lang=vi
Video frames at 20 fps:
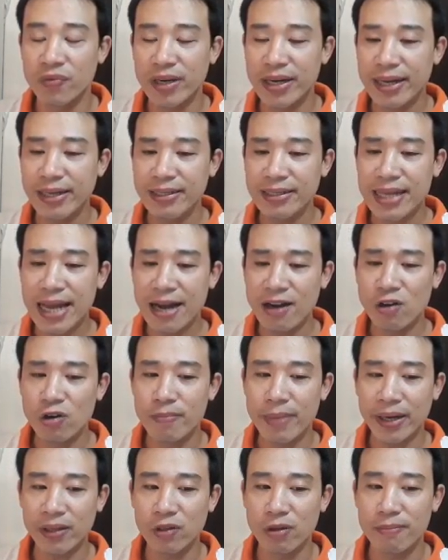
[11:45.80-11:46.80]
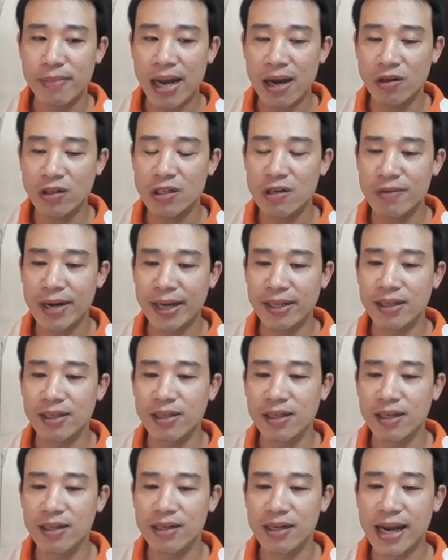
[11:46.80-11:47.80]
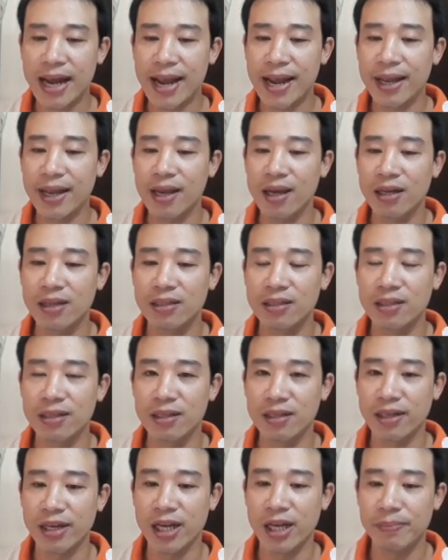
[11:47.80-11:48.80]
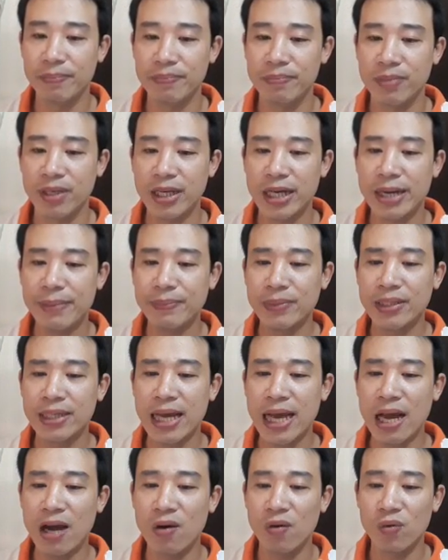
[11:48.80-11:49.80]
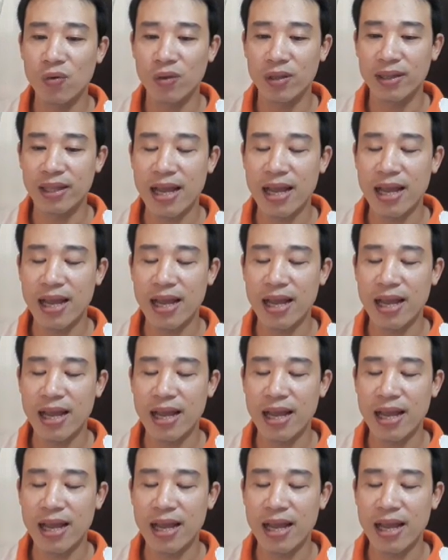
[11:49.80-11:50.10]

Về đánh giá của bạn tuổi Mão trong ngày thứ tư này, sự nghiệp năm sao,